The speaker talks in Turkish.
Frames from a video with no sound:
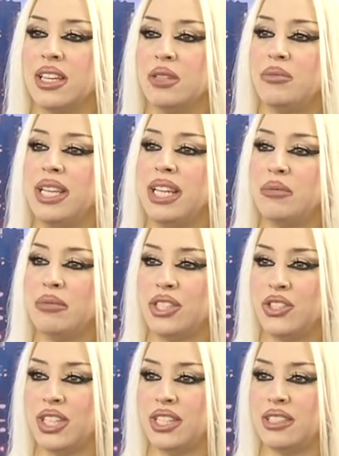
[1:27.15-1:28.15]

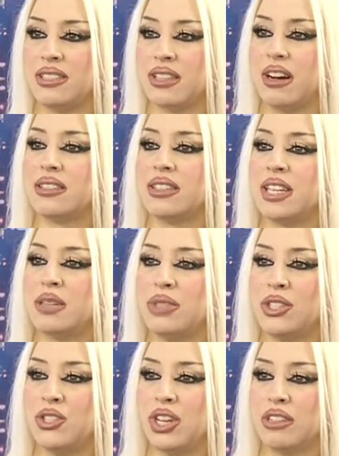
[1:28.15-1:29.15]
bilemeyeceğiniz,
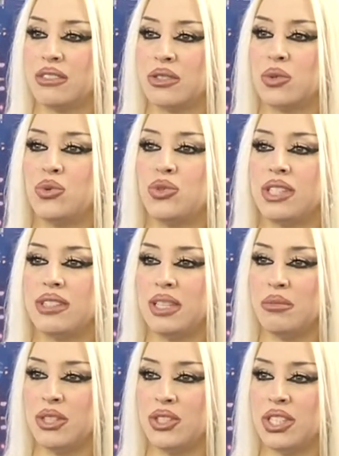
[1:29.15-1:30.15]
anlayamayacağınız, güç
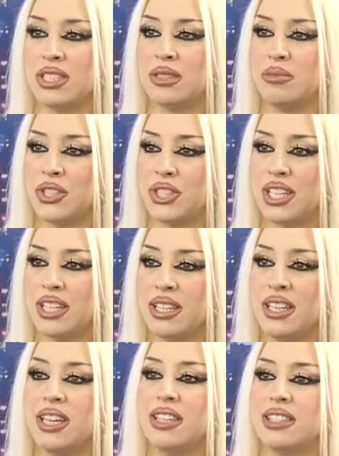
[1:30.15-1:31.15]
yetiremeyeceğiniz bir şeyi
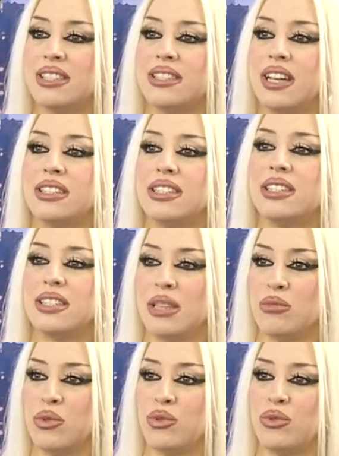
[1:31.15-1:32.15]
sizden
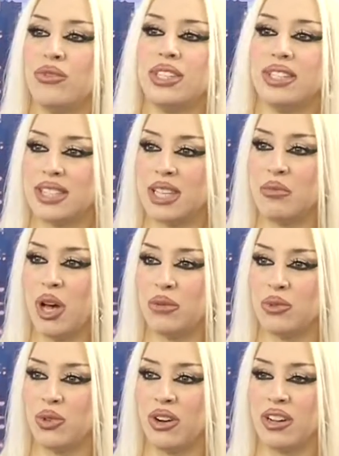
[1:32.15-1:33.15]
istemiyorum ve
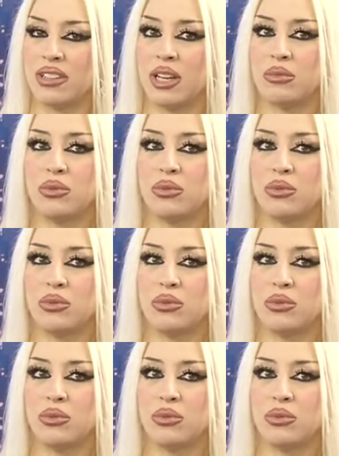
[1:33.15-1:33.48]
istemem diyor Allah.